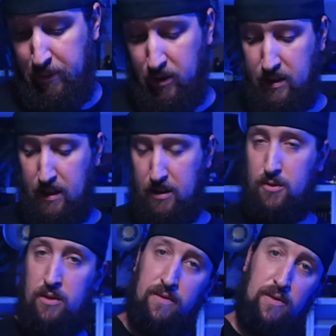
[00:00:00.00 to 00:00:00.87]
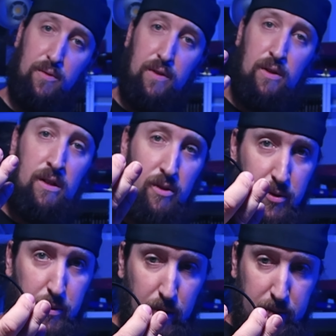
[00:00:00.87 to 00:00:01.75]
aimanté, donc il va nous falloir le
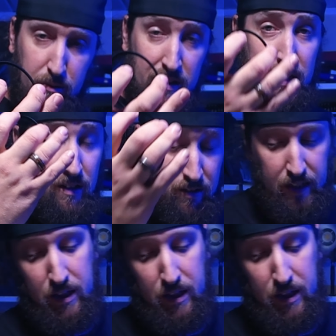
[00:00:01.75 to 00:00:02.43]
support aimanté en